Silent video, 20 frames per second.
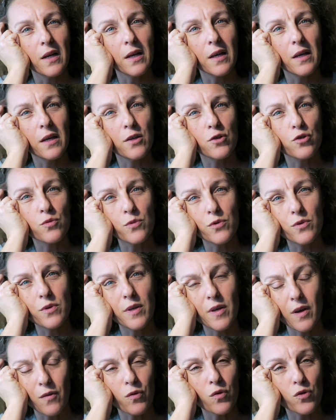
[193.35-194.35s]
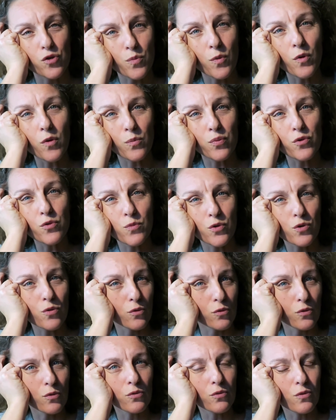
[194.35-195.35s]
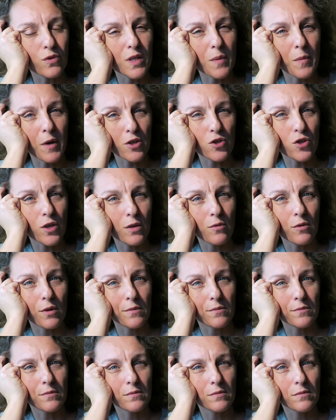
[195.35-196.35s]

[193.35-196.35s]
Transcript: et, je, et franchement en plus je me suis rendu compte que ça marchait quoi.